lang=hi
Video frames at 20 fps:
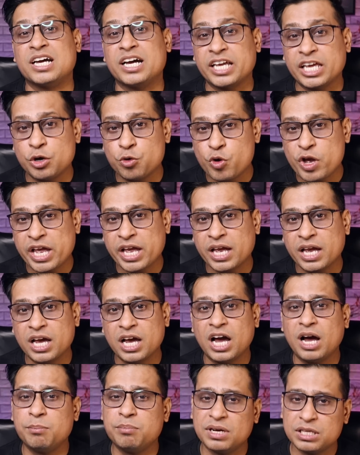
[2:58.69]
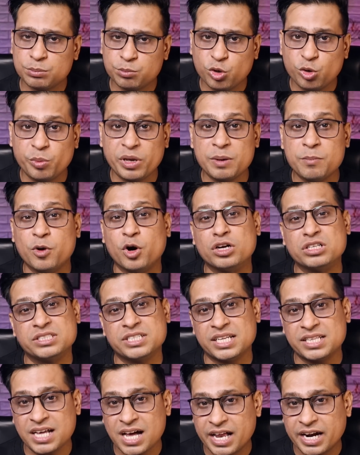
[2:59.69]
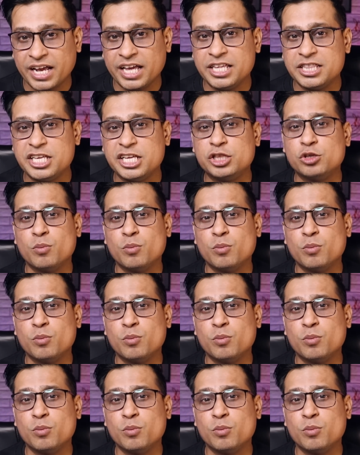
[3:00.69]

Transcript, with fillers: थके हुए हैं अब बदबू भी बहुत ज़्यादा आ रही थी